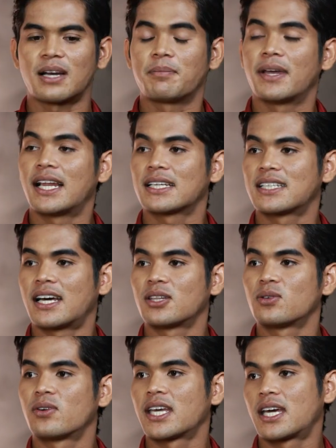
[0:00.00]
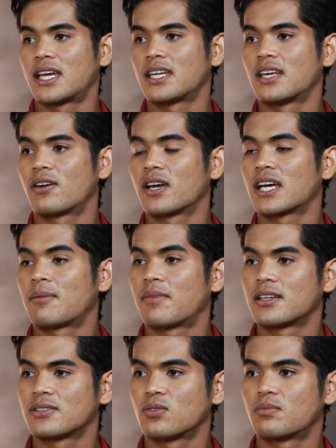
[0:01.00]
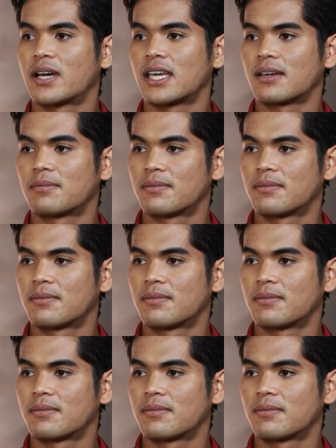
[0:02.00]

็กลับไปรักษาตัวให้หายดีค่อยกลับมาสู้ไหม